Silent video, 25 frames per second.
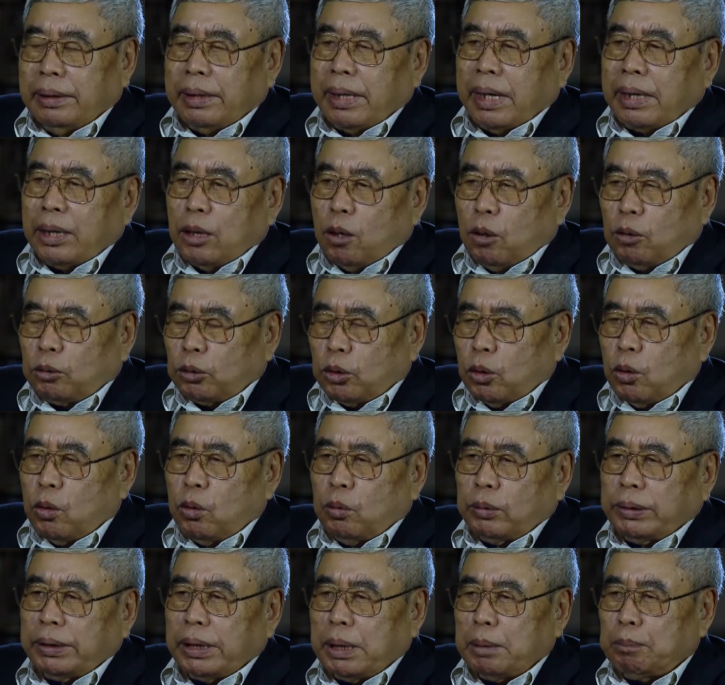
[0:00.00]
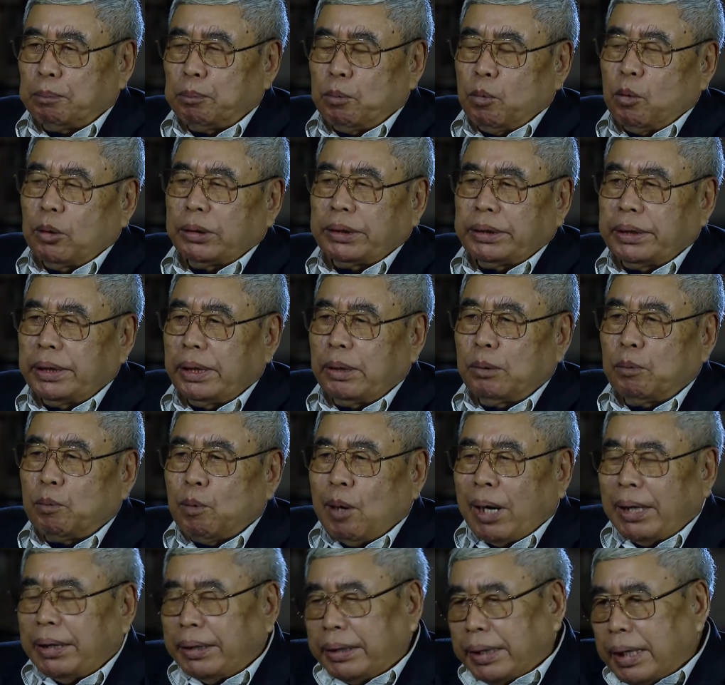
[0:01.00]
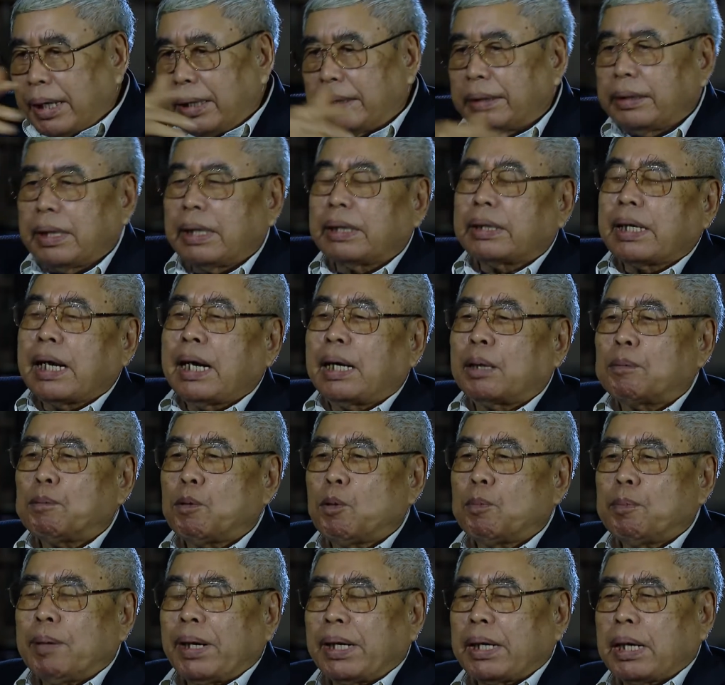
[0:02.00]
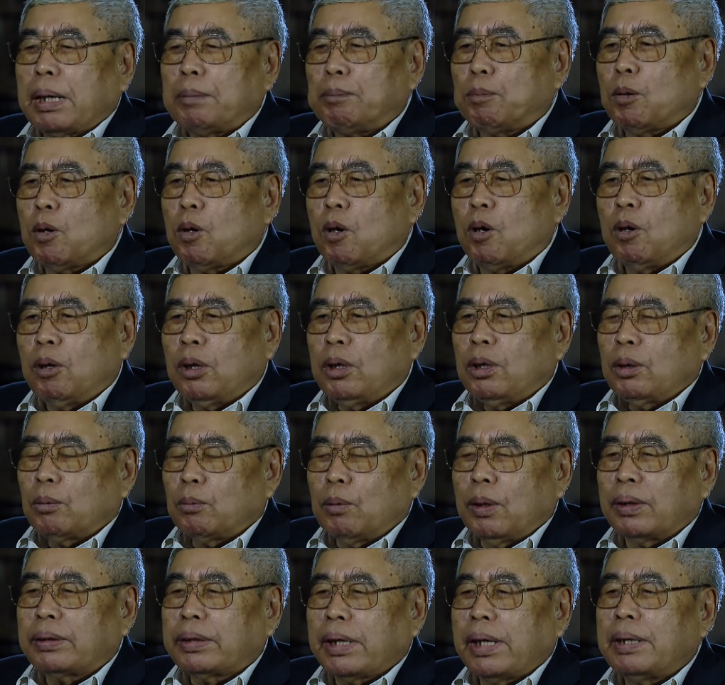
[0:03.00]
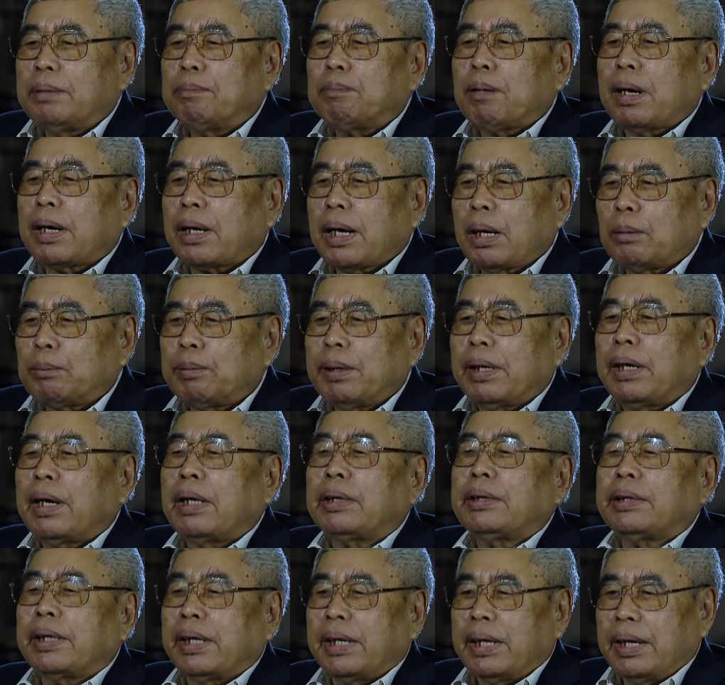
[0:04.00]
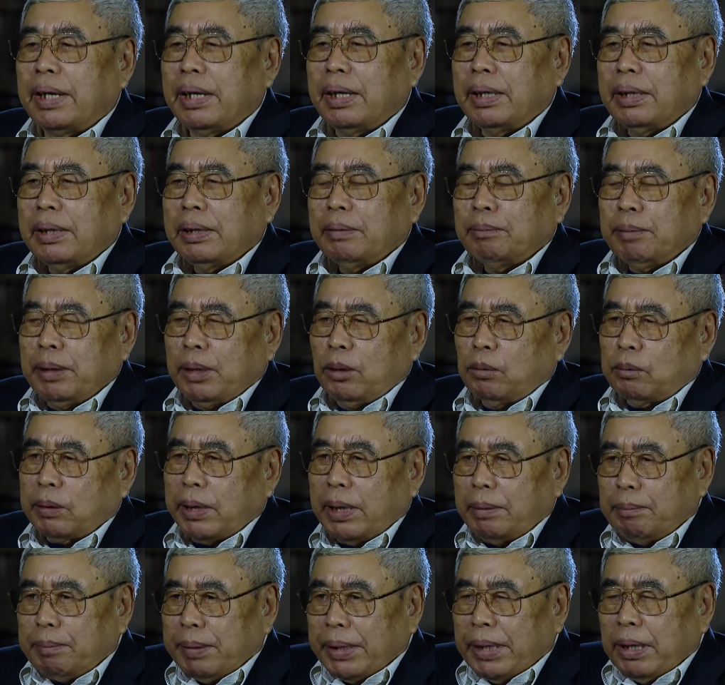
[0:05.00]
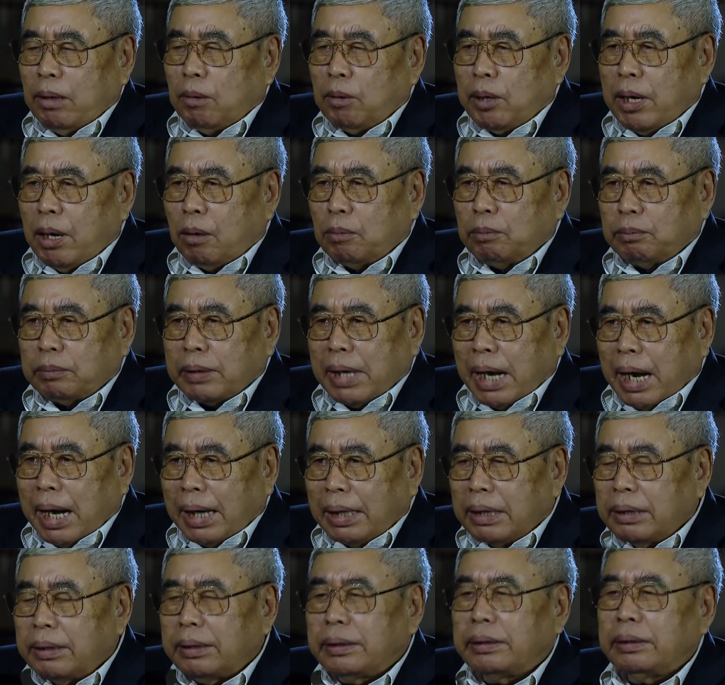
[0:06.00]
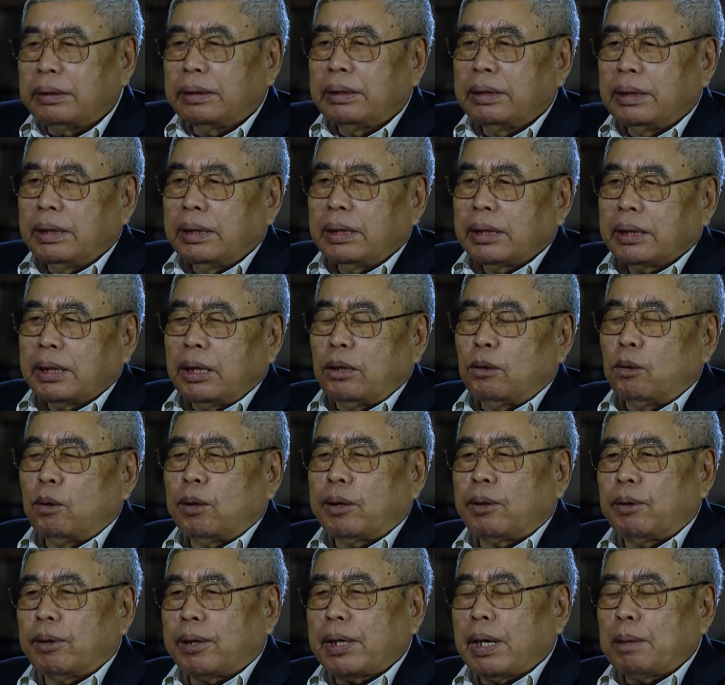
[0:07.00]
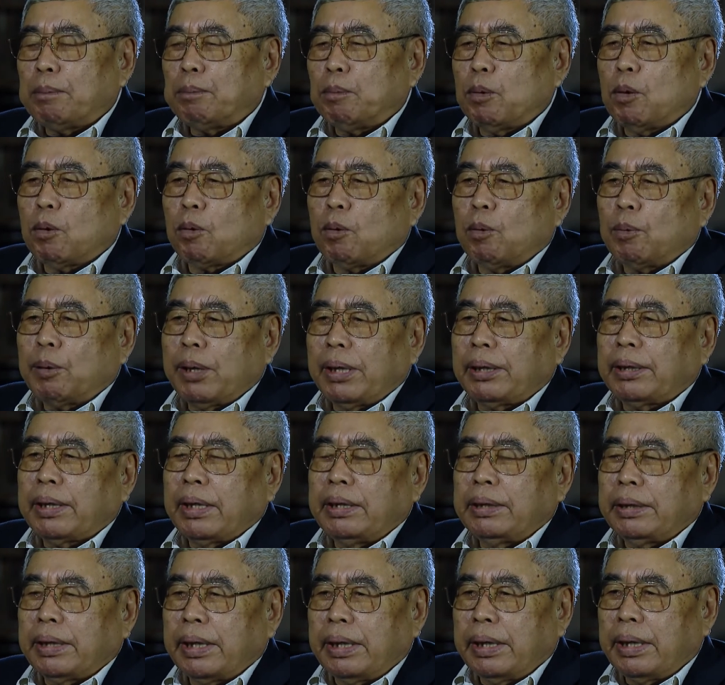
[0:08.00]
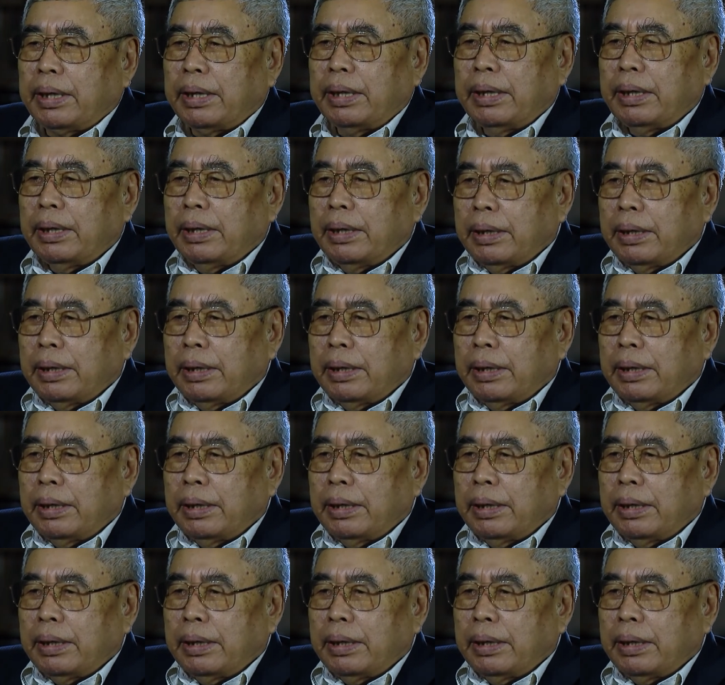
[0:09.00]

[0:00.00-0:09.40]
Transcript: là độ tổ chức bố trí hoàn thiện tất cả các bộ máy cán bộ của tỉnh và các huyện thành thị vì lúc ấy vì điều động khá lớn cái đội của cán bộ của huyện tỉnh thì